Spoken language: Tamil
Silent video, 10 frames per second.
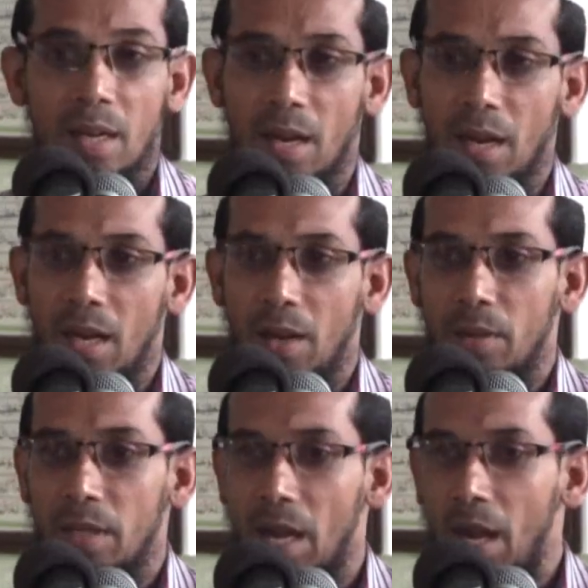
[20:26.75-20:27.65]

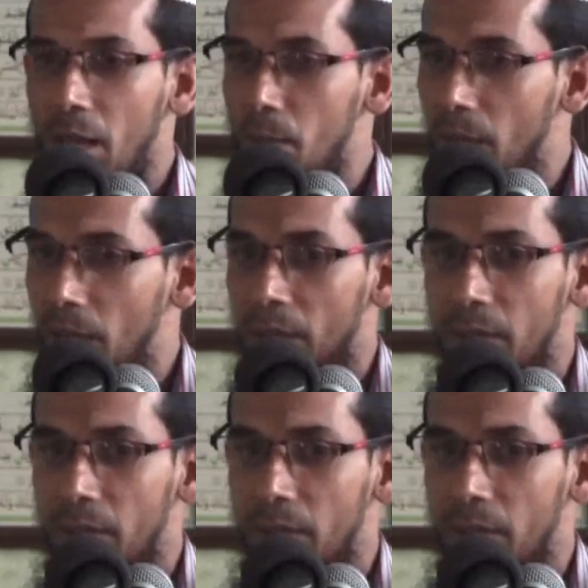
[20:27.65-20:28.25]
நாலாவது காலை மாலை